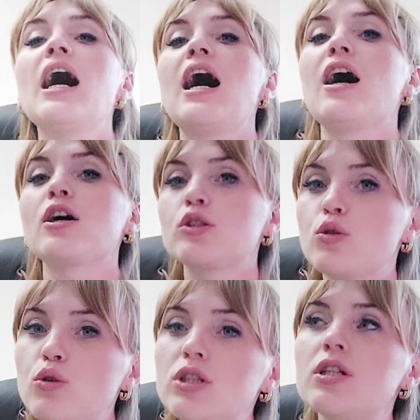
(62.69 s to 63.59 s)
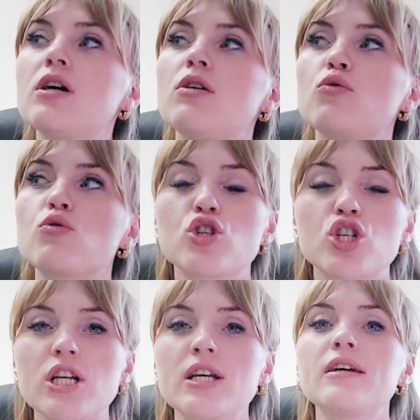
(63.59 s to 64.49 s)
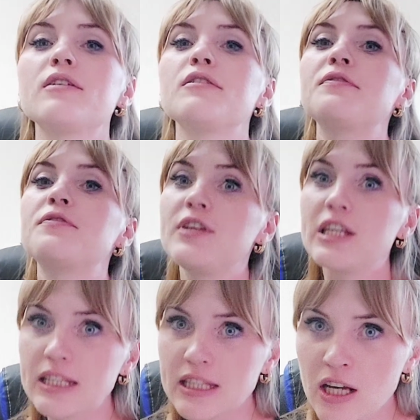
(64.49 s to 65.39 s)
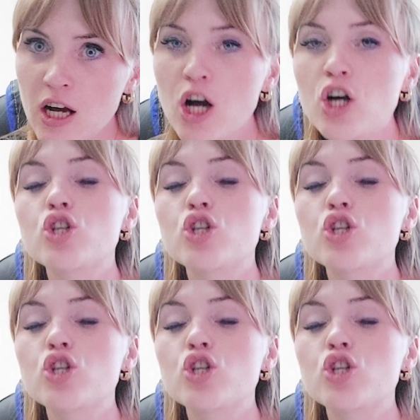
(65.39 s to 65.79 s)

а кто-то уже видно,